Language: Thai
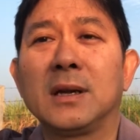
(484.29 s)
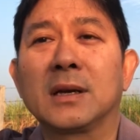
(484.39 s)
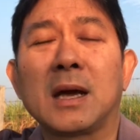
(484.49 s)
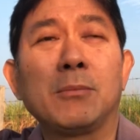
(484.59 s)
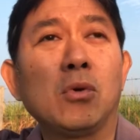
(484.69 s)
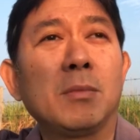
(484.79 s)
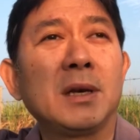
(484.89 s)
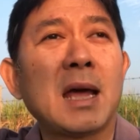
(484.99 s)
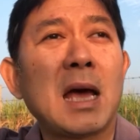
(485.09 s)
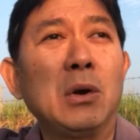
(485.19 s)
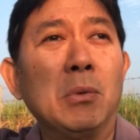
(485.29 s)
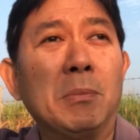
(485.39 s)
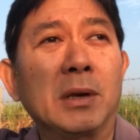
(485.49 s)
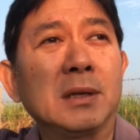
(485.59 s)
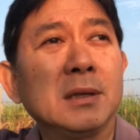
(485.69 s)
นะครับพวกบรรดาโรบ
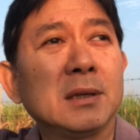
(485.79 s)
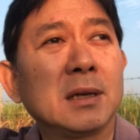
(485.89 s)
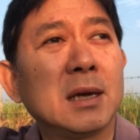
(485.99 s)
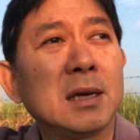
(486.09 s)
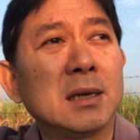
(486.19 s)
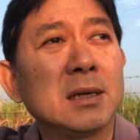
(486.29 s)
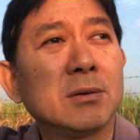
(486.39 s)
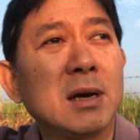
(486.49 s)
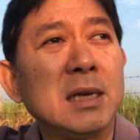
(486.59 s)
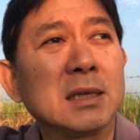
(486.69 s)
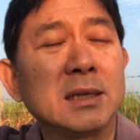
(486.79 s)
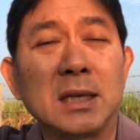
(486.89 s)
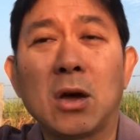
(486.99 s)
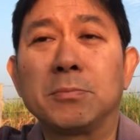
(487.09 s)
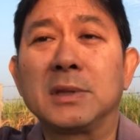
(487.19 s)
อทนะหรือว่าอินเทอร์เน็ต
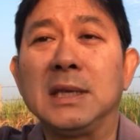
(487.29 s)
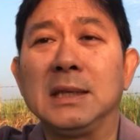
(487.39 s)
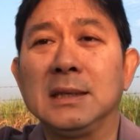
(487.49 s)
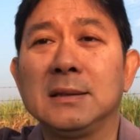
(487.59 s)
ออฟติง